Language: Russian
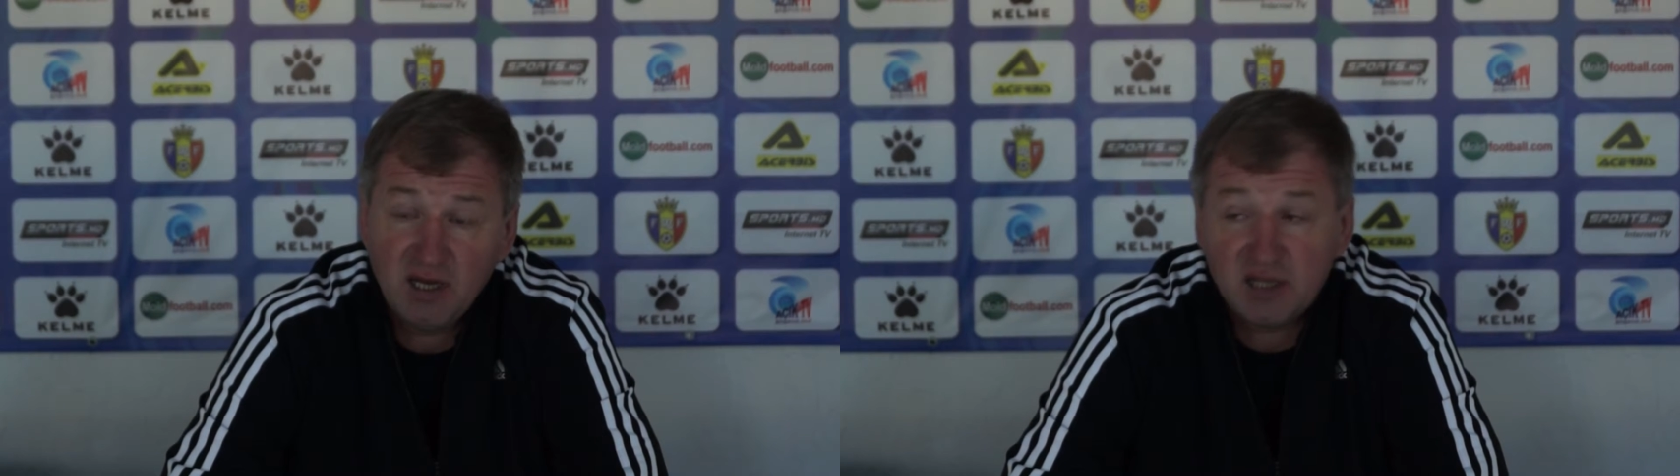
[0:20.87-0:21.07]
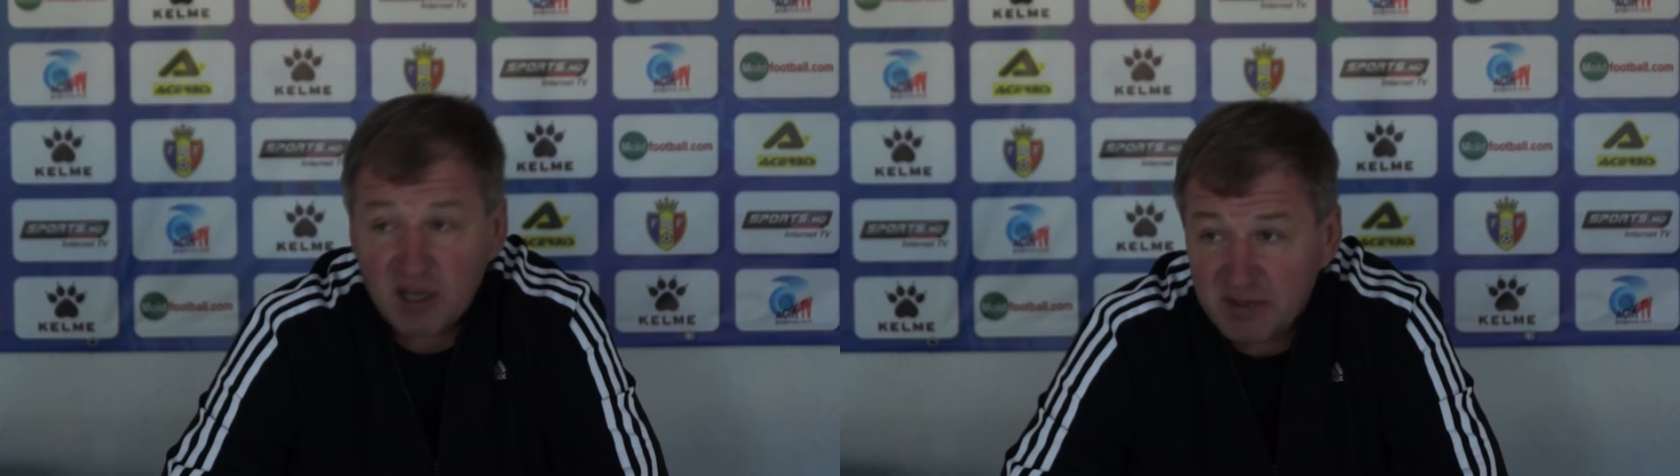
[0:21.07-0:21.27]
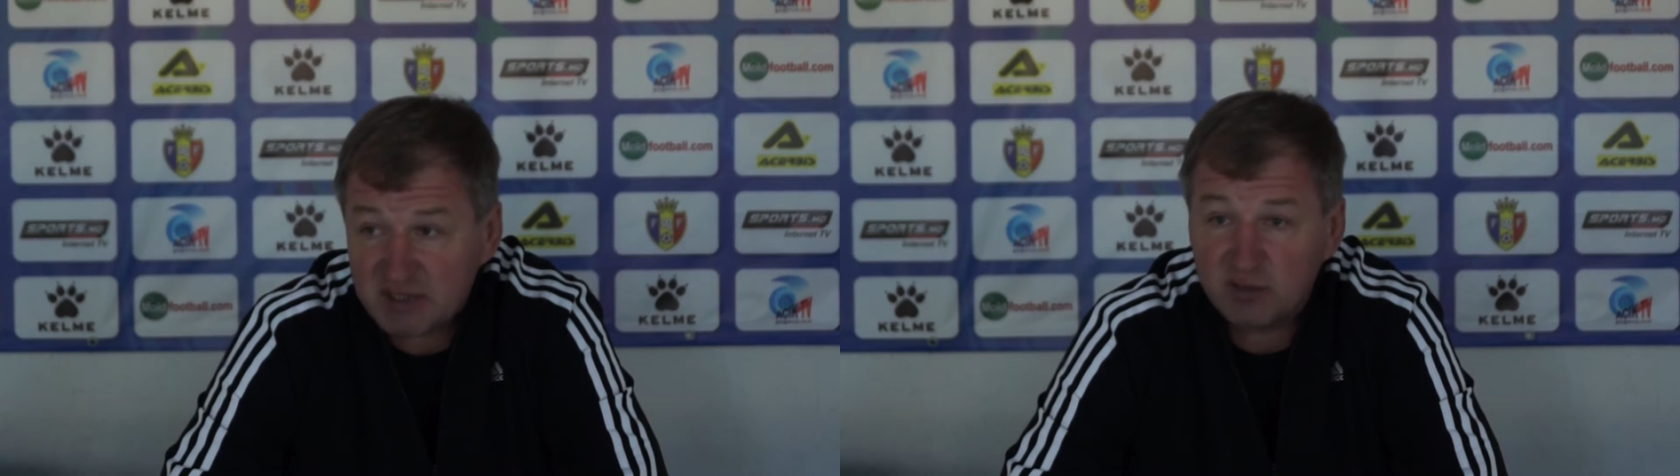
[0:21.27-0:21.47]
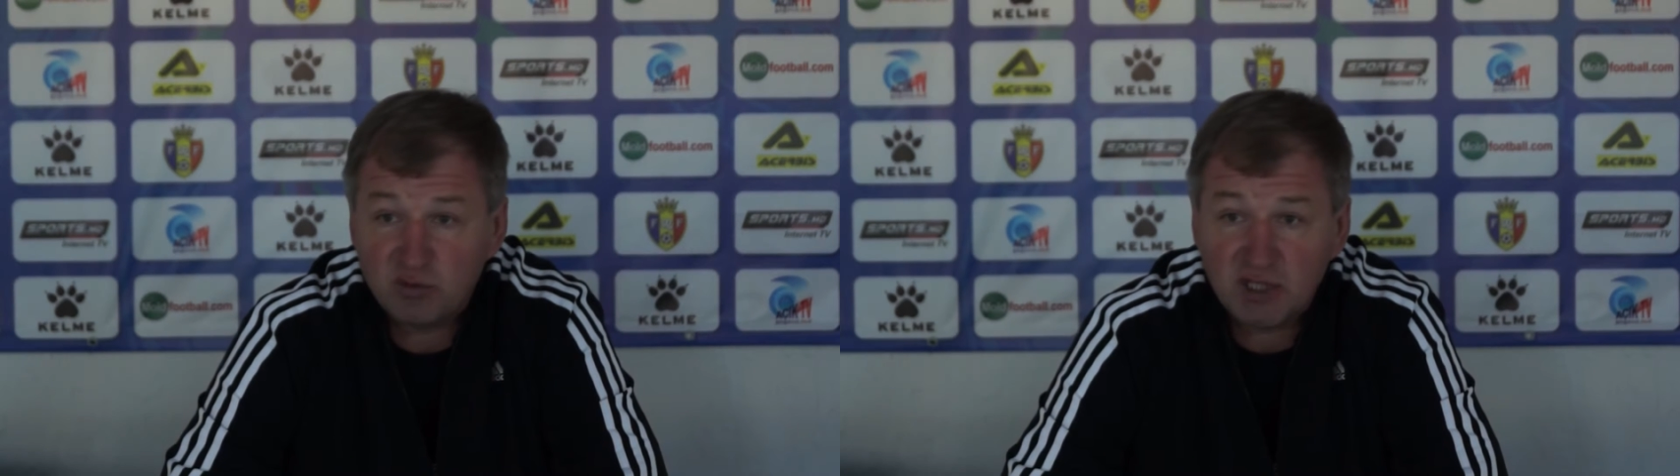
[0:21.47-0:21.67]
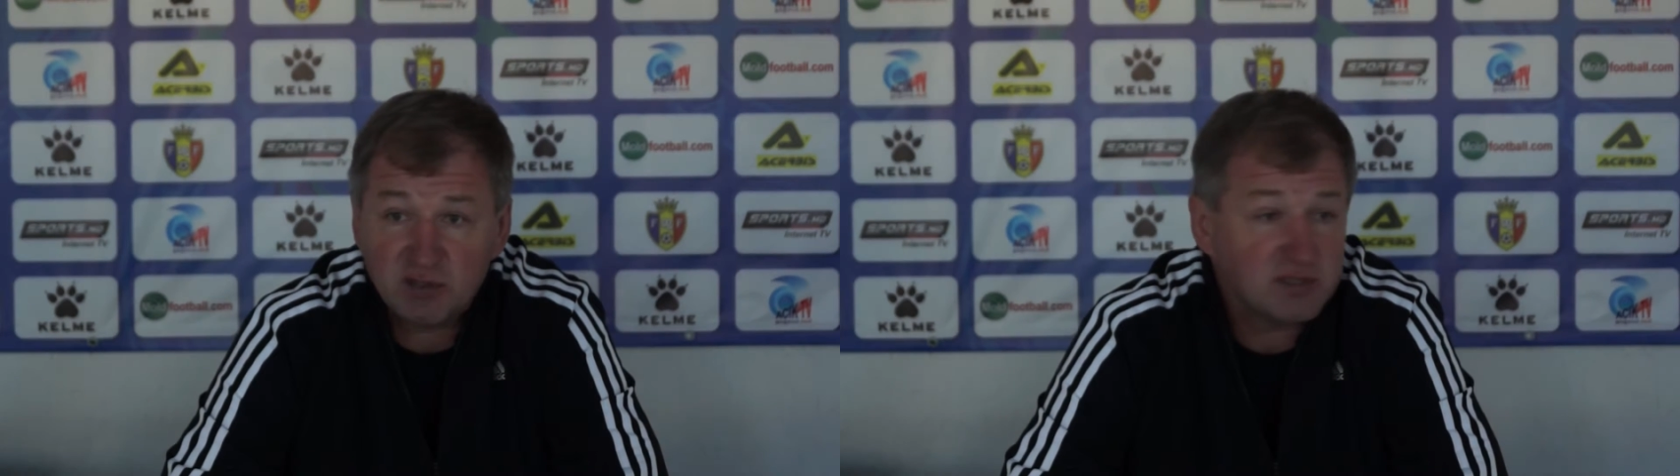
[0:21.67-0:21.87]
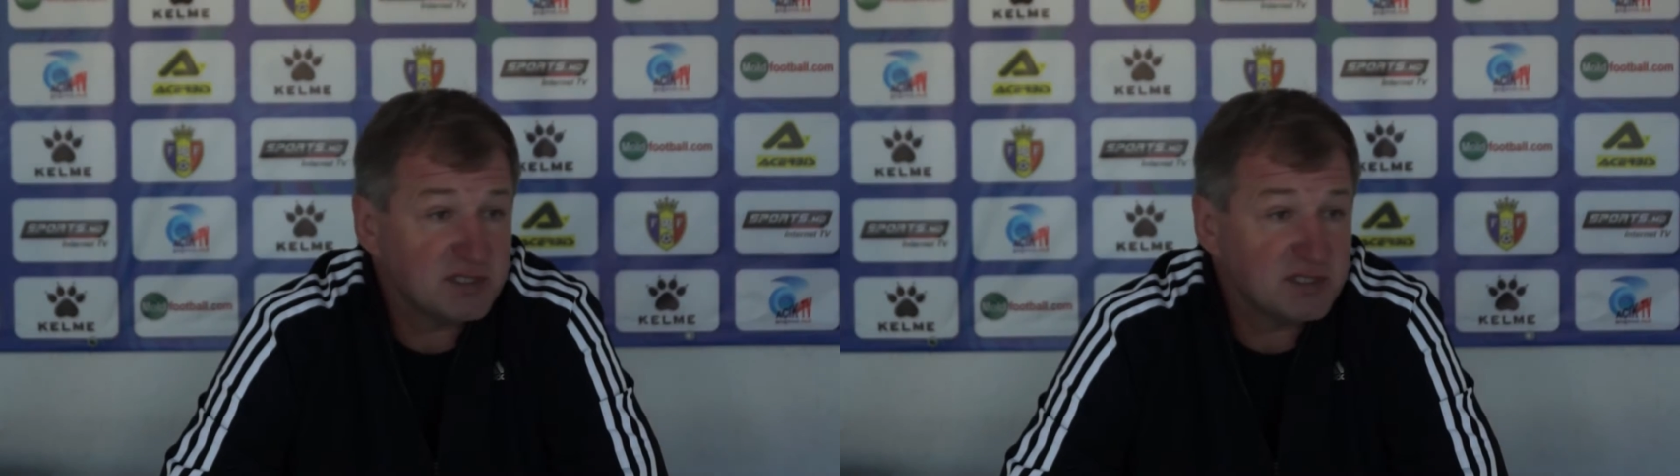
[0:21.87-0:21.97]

Нам это удалось